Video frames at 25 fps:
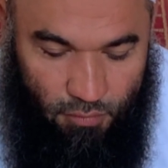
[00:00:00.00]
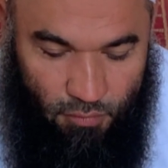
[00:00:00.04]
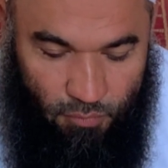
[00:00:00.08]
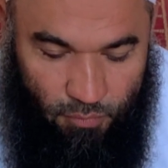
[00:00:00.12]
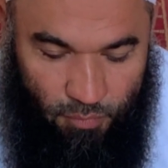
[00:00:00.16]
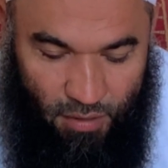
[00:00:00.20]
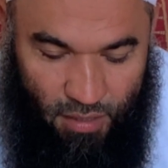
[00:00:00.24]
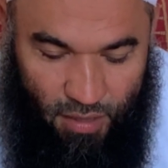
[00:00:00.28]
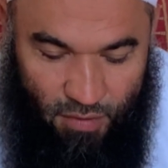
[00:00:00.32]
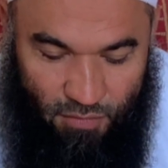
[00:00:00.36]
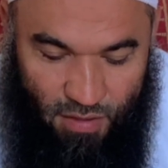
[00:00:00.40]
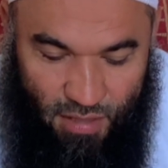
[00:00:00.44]

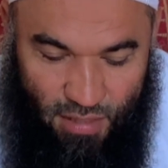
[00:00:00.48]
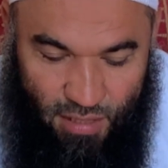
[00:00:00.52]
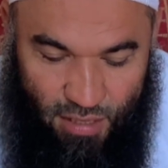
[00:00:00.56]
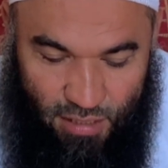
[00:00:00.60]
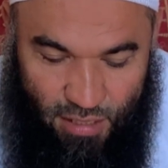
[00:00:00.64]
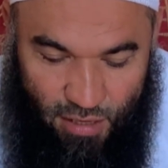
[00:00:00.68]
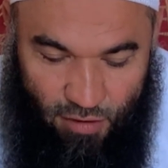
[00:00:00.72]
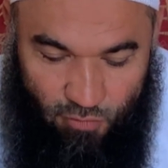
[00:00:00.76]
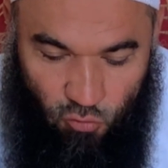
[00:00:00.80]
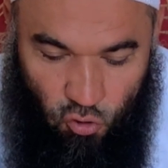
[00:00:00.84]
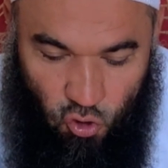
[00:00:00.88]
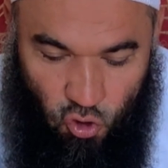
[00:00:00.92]
Половина
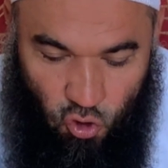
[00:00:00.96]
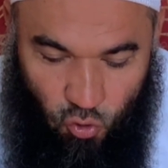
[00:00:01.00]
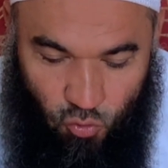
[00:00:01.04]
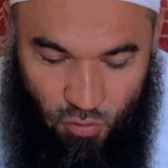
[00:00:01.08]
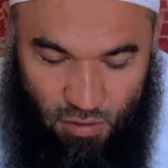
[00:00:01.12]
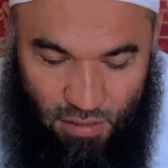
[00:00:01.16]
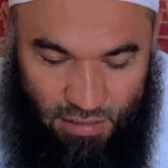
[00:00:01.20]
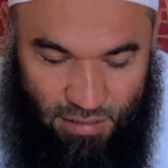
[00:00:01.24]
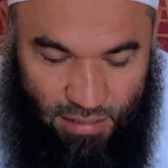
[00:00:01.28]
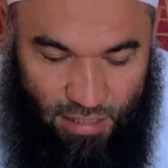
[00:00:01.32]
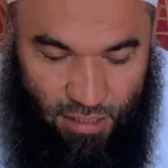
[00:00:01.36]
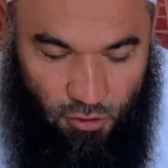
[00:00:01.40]
того, что
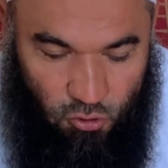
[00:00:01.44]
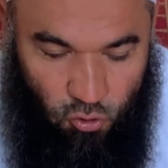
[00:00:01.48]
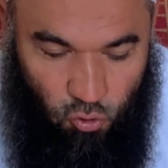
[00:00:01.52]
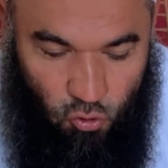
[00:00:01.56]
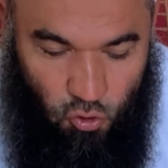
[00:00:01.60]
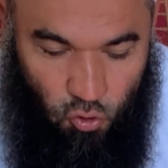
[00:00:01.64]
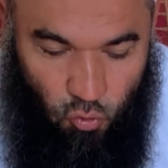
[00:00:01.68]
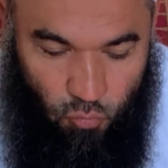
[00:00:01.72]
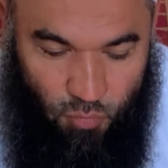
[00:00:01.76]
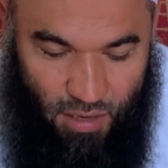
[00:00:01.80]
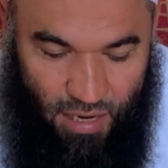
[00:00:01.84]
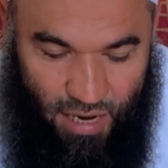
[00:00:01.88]
он оставил. То
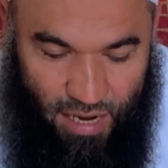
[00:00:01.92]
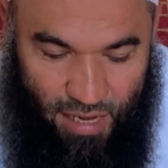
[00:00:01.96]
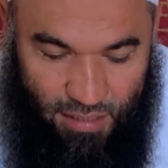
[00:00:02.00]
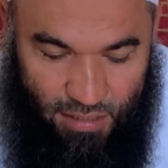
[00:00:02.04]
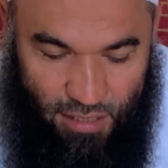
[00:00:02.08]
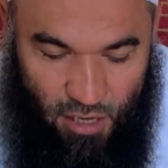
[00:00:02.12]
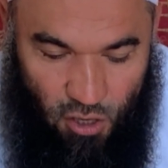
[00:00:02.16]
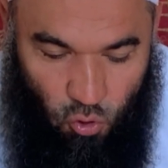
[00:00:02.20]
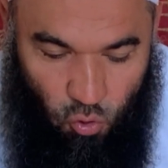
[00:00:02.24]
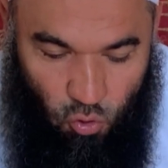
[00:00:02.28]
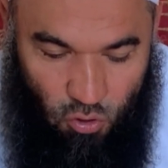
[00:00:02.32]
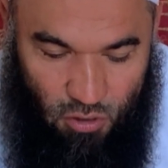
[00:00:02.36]
есть умирает
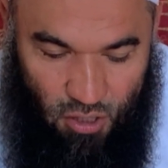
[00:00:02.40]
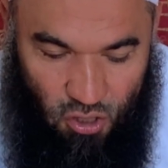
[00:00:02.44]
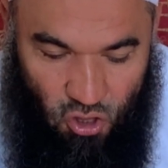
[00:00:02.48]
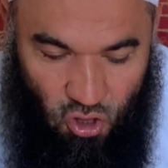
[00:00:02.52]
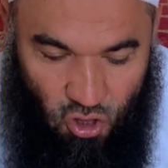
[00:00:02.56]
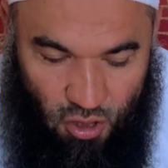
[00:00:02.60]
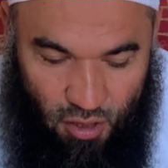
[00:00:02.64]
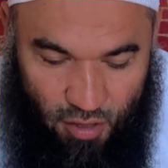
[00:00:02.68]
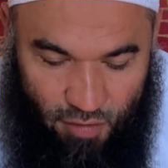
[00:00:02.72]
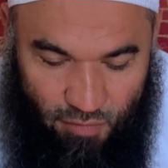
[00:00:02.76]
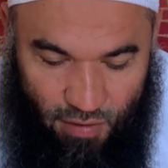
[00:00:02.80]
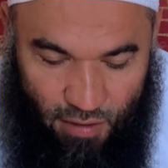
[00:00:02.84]
какой-то
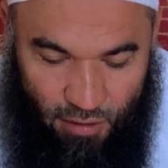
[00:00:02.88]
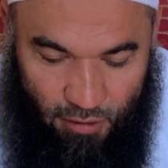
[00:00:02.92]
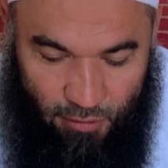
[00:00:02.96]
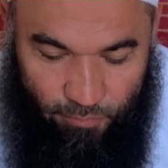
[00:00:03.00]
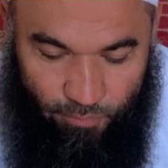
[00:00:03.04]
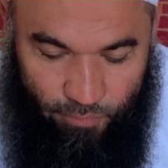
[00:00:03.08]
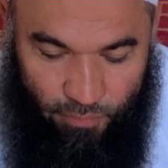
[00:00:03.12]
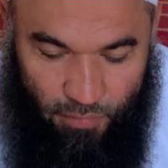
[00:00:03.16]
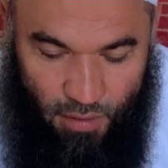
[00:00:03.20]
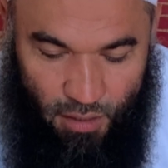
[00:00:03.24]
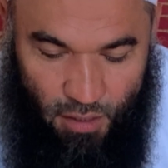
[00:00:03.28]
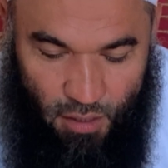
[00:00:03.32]
человек.
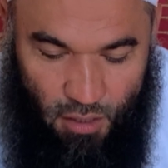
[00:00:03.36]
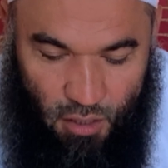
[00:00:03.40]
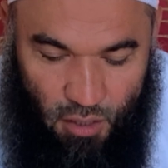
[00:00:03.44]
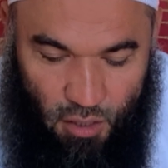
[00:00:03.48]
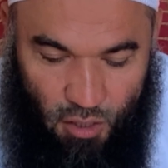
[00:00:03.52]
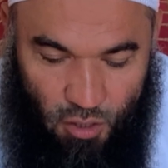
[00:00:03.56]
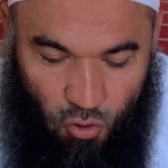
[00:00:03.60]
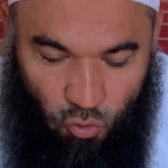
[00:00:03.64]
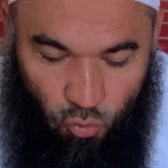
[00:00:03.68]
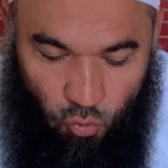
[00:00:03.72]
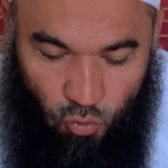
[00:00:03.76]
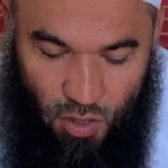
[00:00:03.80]

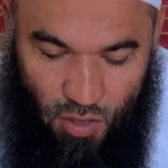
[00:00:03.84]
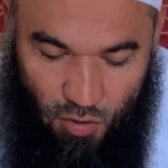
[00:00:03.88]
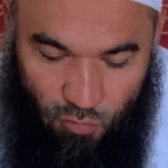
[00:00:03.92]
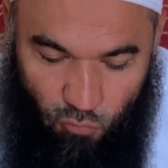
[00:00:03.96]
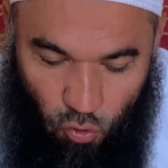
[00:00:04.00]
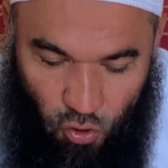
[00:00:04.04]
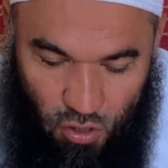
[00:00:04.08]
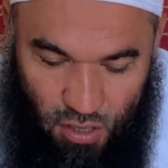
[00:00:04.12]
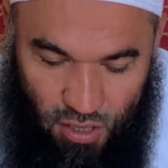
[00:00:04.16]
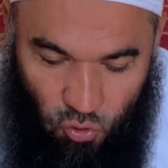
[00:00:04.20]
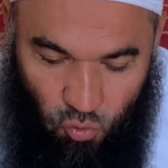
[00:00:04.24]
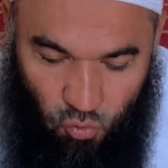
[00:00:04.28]
У
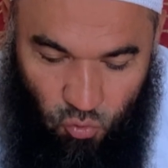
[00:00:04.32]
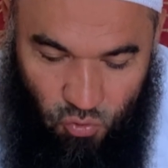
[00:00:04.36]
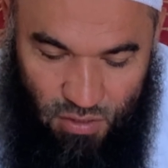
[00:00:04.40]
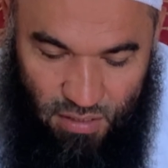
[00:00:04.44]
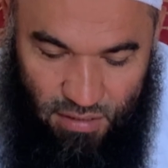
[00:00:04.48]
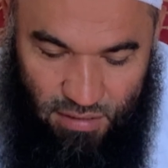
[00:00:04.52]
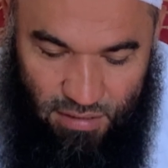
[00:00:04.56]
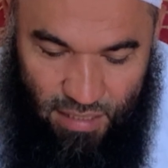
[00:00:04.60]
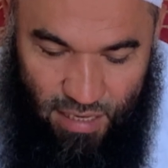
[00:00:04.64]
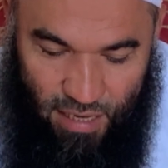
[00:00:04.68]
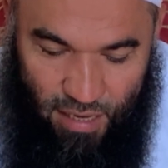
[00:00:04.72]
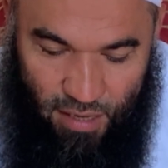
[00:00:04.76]
него нету
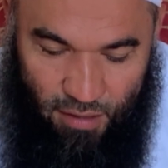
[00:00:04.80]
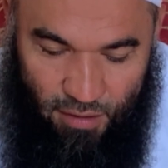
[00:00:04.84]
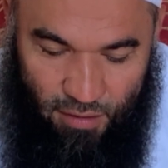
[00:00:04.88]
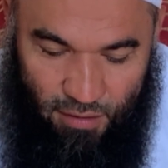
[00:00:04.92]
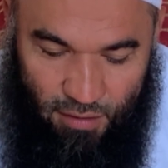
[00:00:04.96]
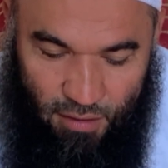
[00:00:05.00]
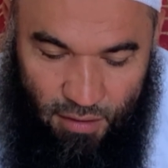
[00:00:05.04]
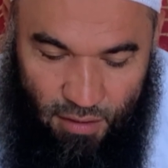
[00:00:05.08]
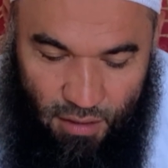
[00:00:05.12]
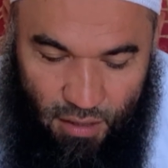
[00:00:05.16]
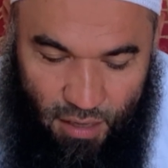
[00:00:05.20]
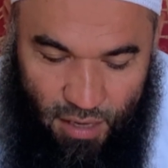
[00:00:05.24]
детей.
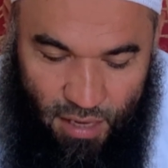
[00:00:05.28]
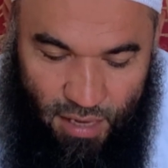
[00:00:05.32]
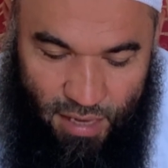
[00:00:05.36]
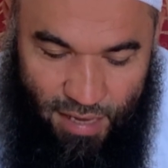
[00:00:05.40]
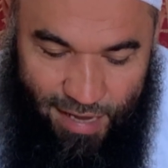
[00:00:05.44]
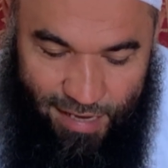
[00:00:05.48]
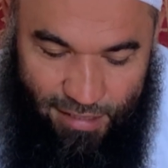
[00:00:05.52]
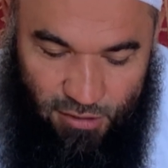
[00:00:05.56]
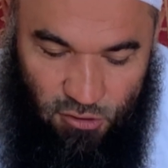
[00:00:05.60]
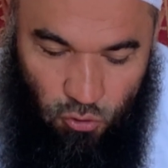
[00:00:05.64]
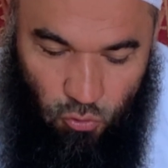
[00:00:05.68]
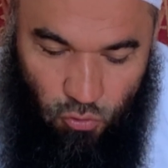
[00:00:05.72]
И
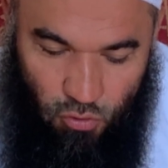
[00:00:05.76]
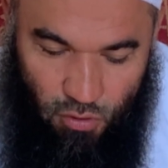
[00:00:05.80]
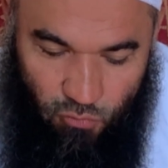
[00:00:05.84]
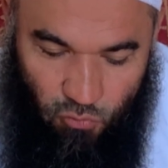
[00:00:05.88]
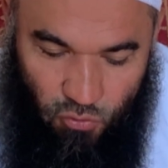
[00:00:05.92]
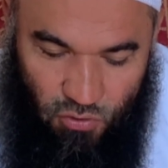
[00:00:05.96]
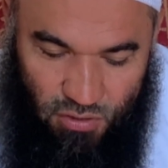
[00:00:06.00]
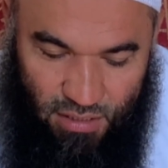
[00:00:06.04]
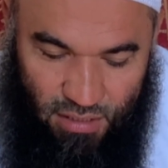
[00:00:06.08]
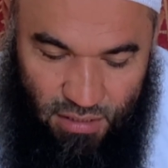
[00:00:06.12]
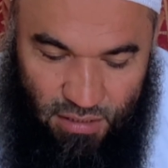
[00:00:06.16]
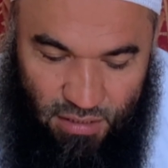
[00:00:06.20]
есть у
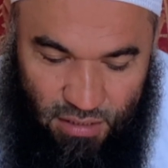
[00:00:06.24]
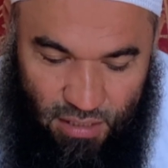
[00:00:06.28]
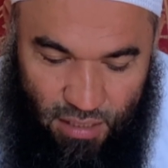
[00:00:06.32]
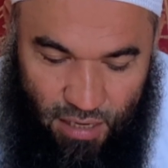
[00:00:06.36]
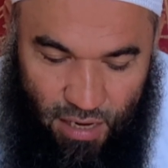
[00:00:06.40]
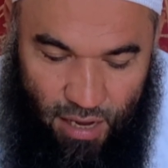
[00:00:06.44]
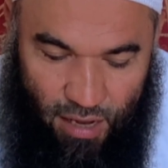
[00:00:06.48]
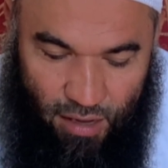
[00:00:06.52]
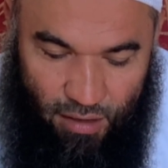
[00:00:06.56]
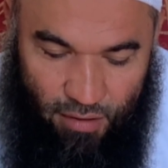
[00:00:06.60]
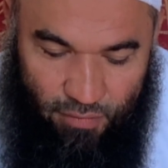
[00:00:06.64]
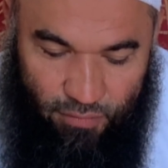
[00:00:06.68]
него
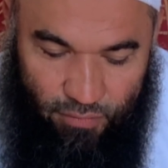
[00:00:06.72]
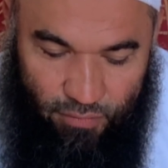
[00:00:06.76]
сестра.